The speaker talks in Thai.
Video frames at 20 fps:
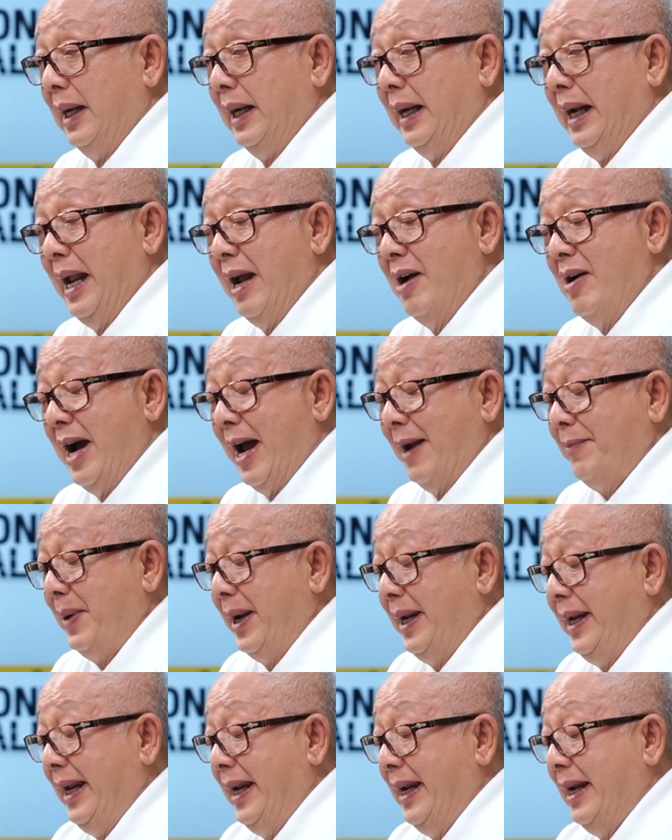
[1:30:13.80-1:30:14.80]
แล้วหันไป
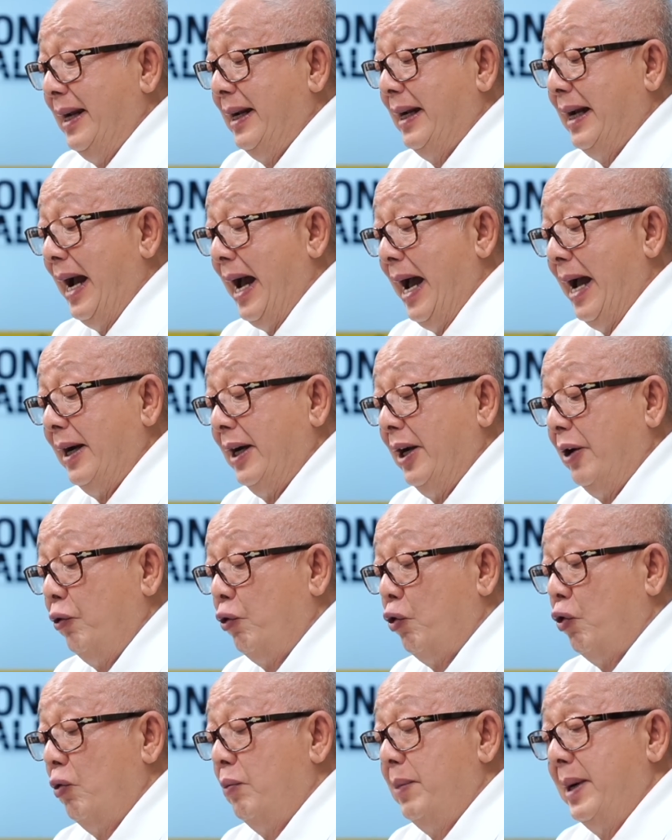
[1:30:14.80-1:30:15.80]
อิงค่าเงิน
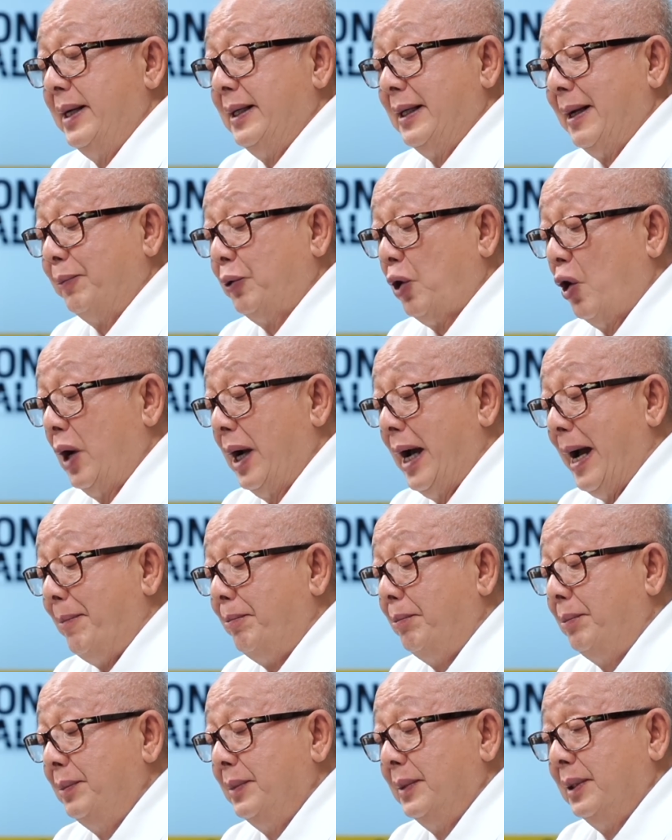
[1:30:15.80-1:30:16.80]
รูเบิลกับทอง
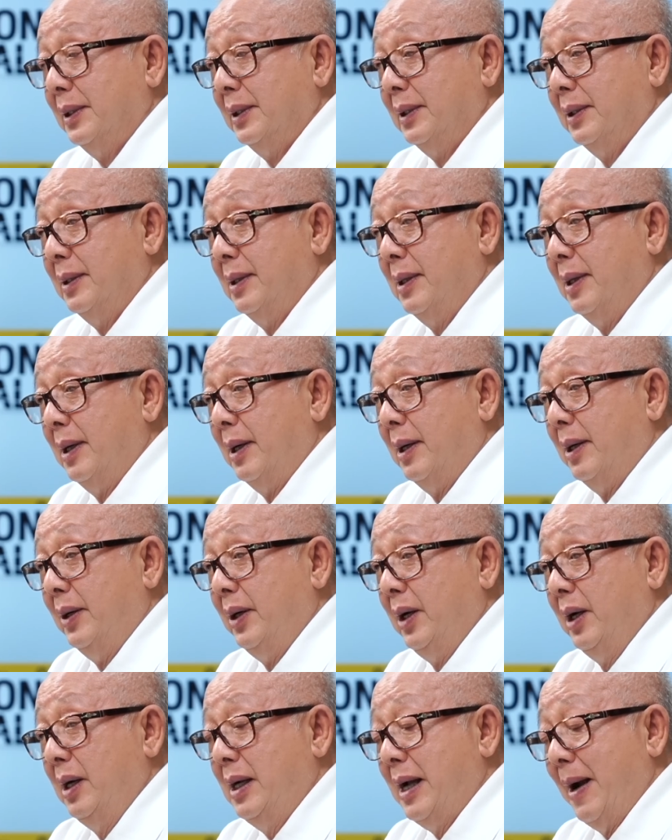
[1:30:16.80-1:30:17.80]
คำห
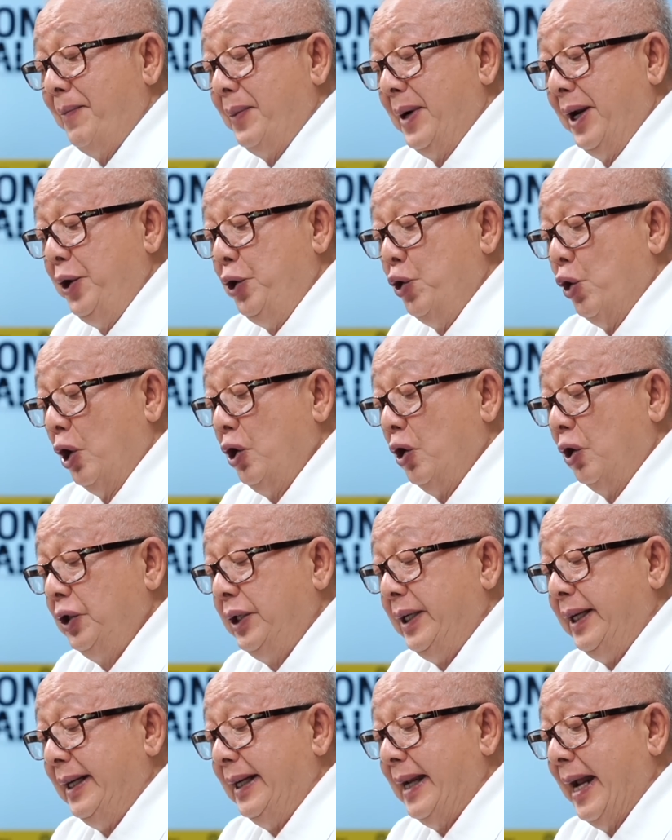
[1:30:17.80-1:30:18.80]
รือกับเงินหยวนของ
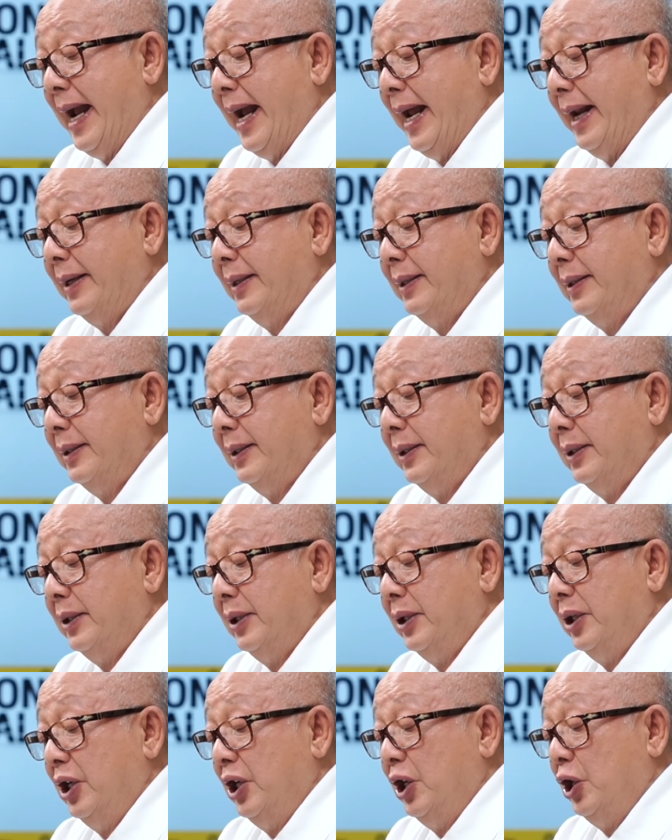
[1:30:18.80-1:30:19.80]
จีนแทน
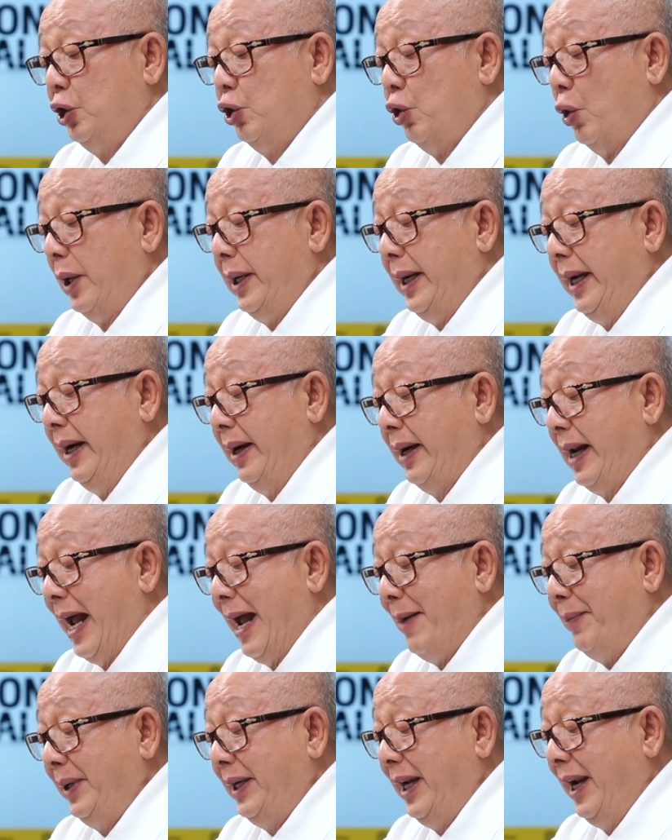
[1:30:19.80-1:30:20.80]
ส่วนอิหร่า
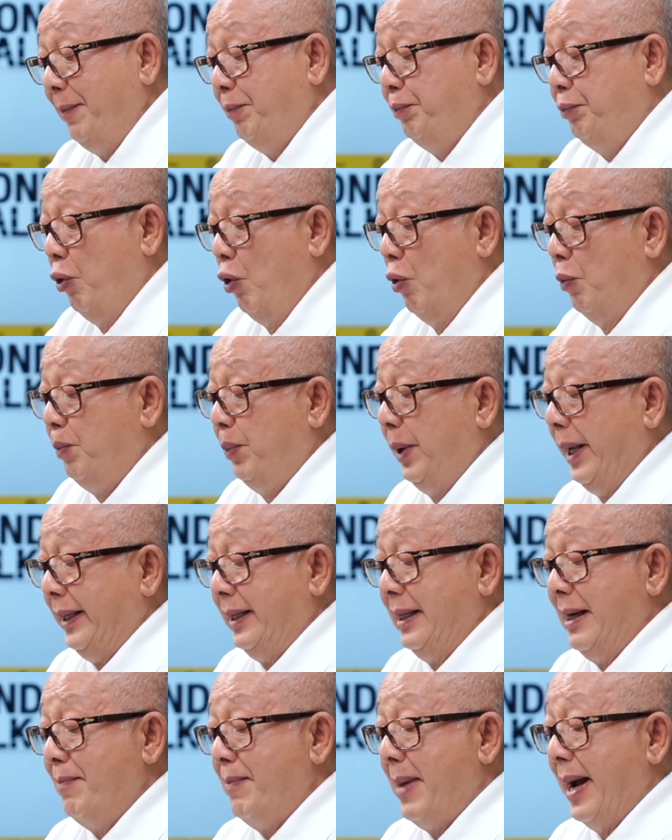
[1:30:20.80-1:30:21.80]
นประเทศผู้ผลิต
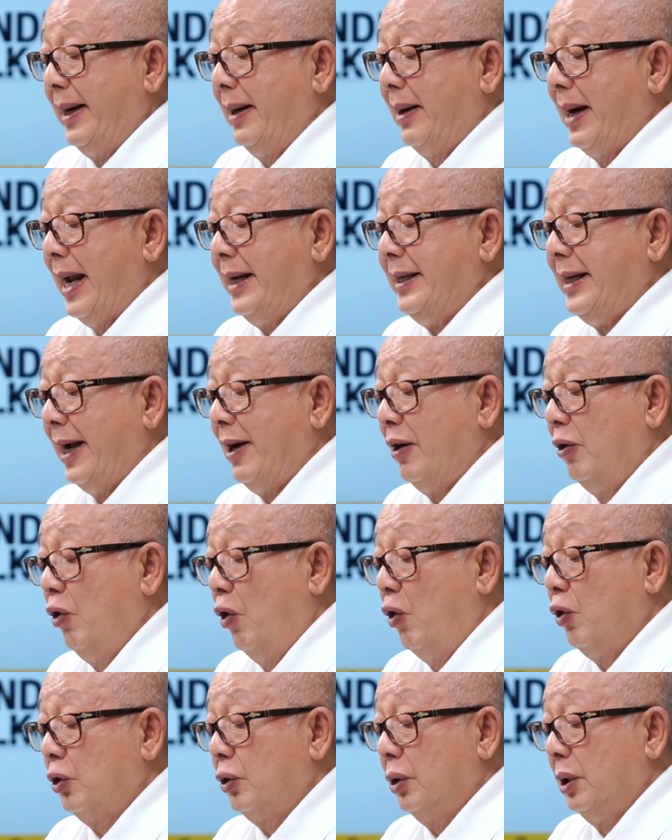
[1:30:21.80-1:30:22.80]
น้ำมันรายใหญ่ของโล
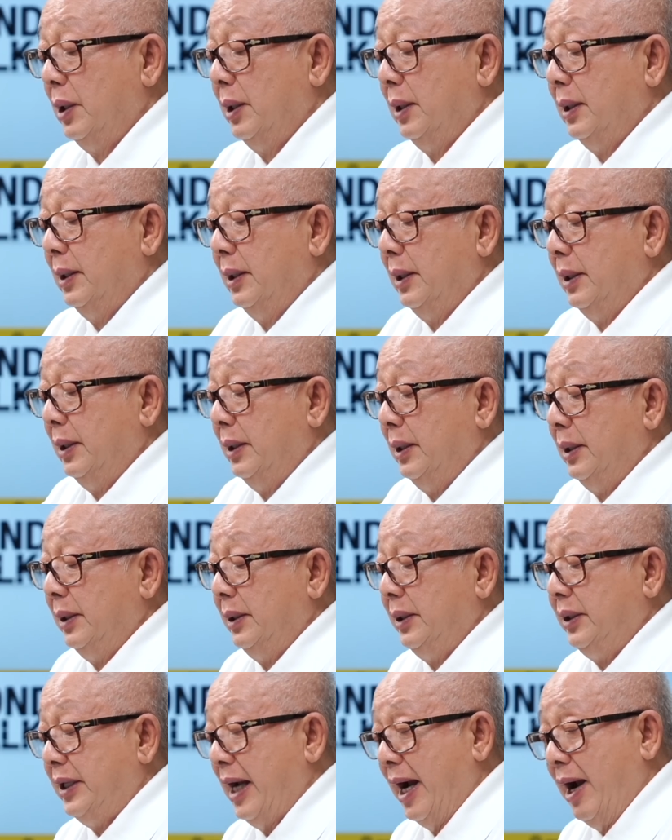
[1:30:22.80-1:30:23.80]
ก
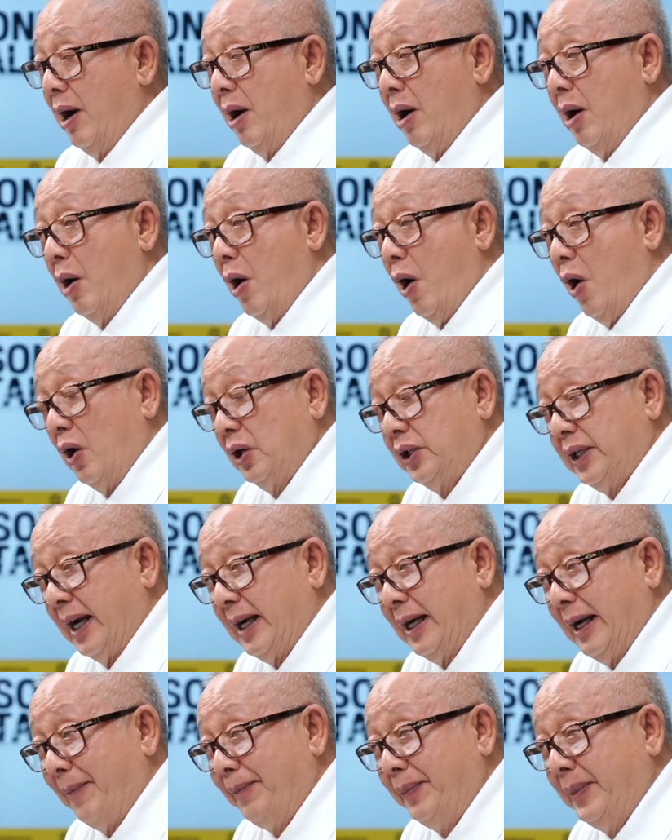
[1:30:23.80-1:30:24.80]
จะออกจาก
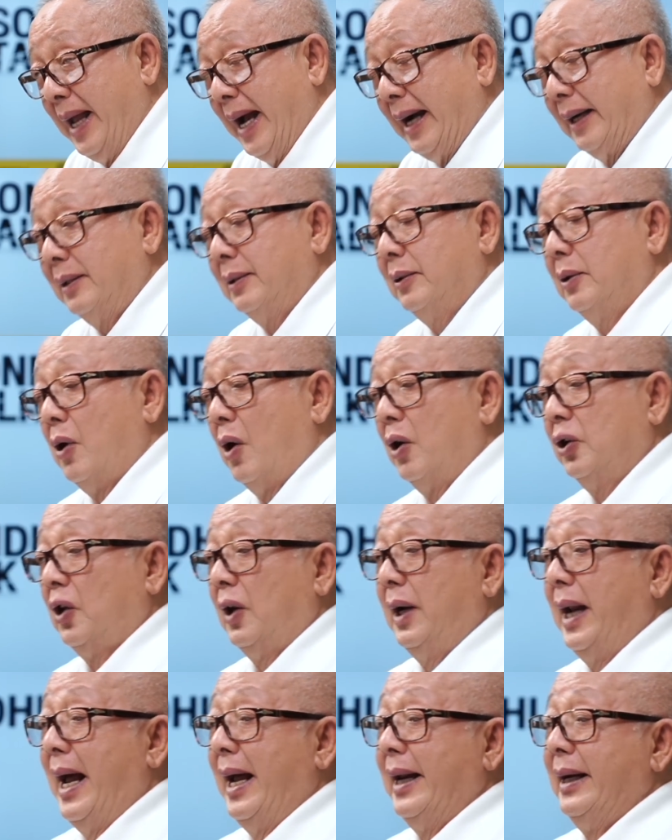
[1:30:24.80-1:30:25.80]
กับดักของดอ
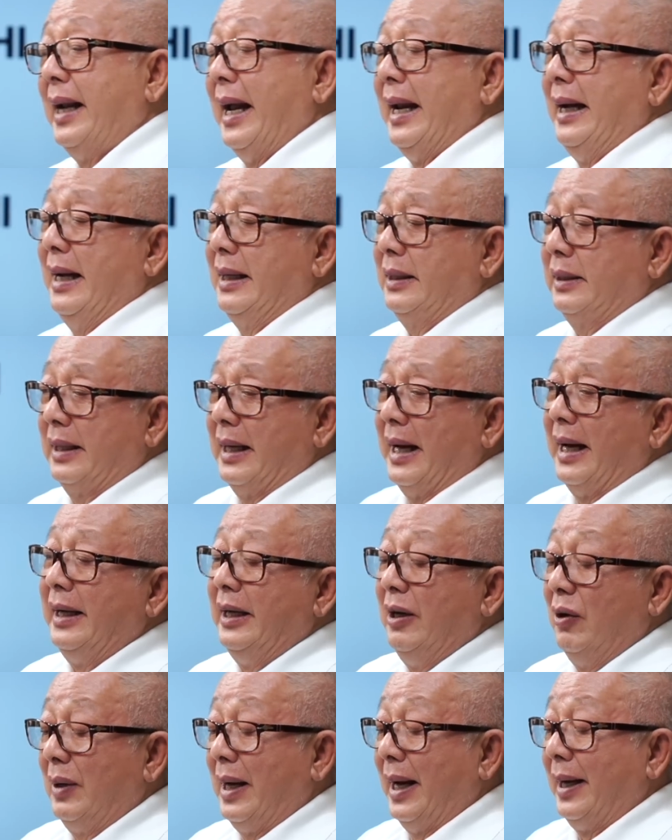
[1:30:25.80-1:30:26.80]
ลลาร์ในลักษณะ
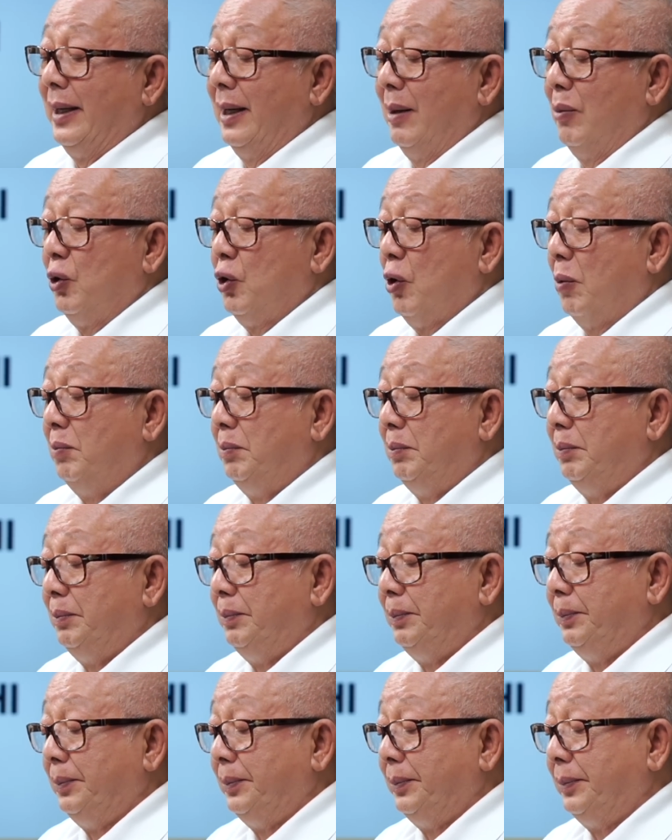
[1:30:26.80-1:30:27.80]
เดียวกันท่านผู้ชม
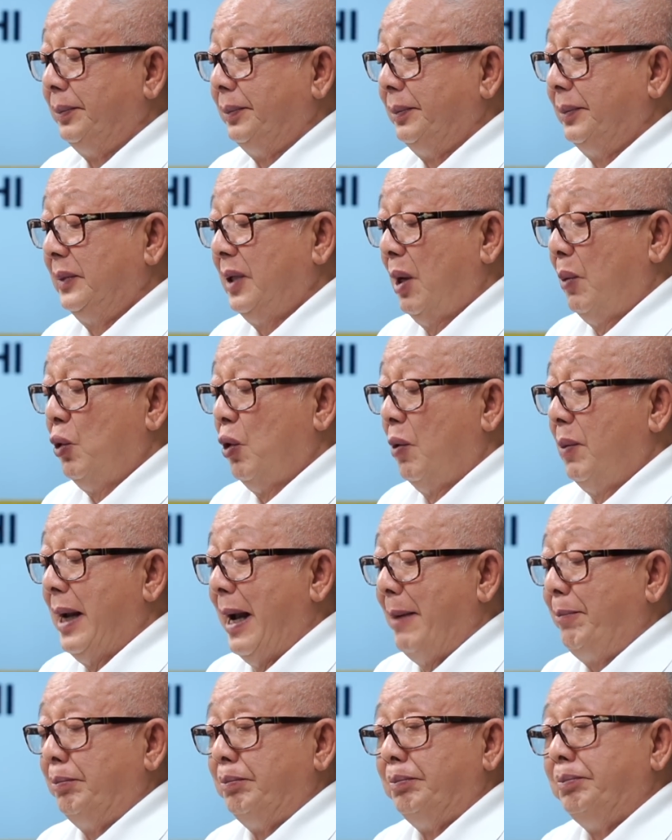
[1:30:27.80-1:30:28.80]
ท่านผู้ชมครับ